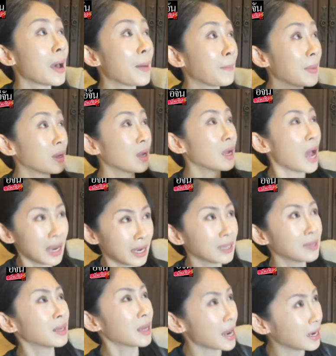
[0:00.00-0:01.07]
ครับ
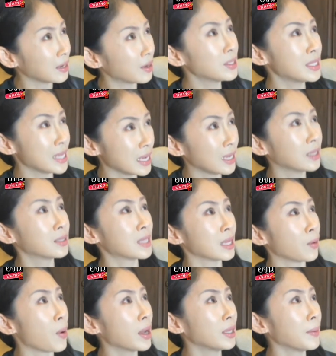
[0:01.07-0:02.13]
อันนี้ก็จริง
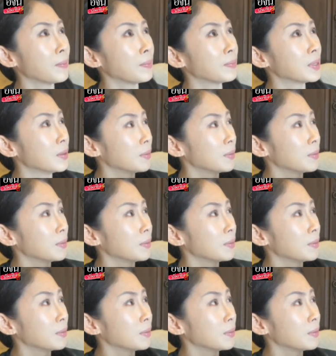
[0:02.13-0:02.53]
แต่ว่าถ้า